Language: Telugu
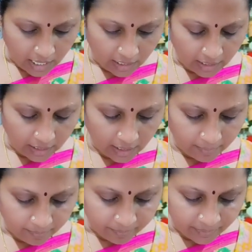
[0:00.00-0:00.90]
అలాగే
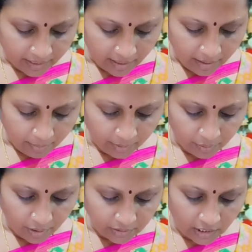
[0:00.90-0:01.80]

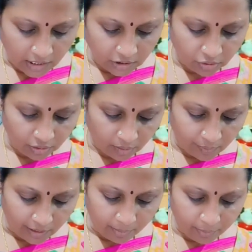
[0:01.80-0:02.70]
మీకు ఆ సాయుష్యం
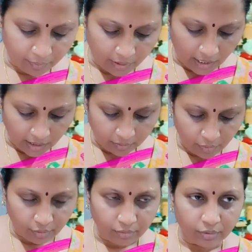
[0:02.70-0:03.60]
దీవెనలు ఎప్పుడు ఉండాలని
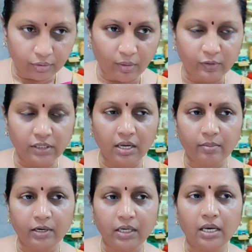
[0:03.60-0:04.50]
కోరుకుంటూ
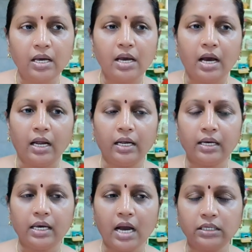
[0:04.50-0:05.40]
నమస్కారం అండి
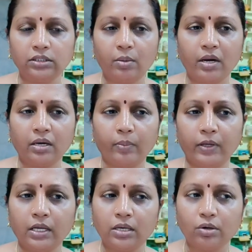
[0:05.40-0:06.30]
అలాగే ఈ ఆశ్రమానికి
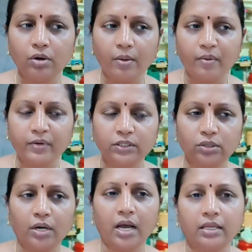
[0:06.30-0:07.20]
పెద్ద దిక్కుగా
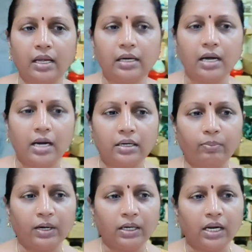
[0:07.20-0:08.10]
వివరిస్తున్న తండ్రి లాంటి
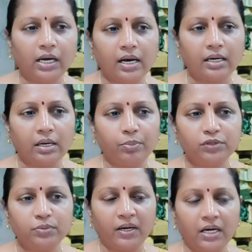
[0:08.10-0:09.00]
పెంటయ్య గారికి
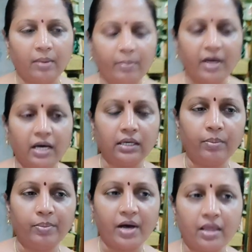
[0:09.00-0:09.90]
పుష్పల్లిలమ్మ గారికి
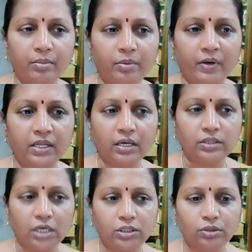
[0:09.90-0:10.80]
పాదాభివందనం
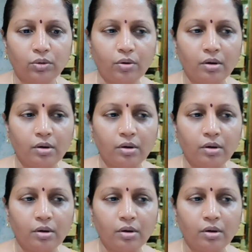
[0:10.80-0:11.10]
చేస్తూ